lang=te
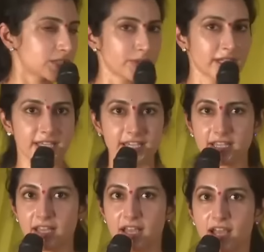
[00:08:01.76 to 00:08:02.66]
తేజస్వినికి
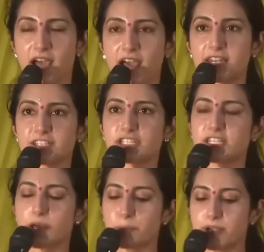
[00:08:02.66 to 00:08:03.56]
ఆయన
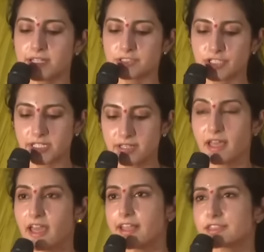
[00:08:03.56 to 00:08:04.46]
చిన్నప్పటి నుంచి
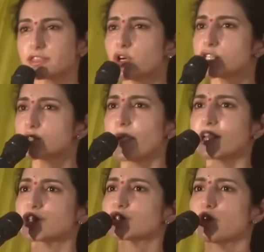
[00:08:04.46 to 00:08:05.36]
ఎంతో
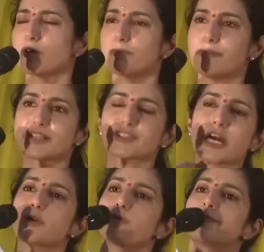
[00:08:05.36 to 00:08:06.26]
స్వేచ్ఛతో
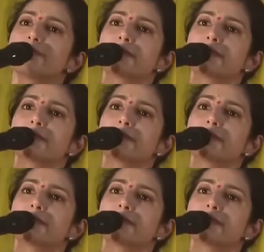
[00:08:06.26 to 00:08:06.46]
పెంచారు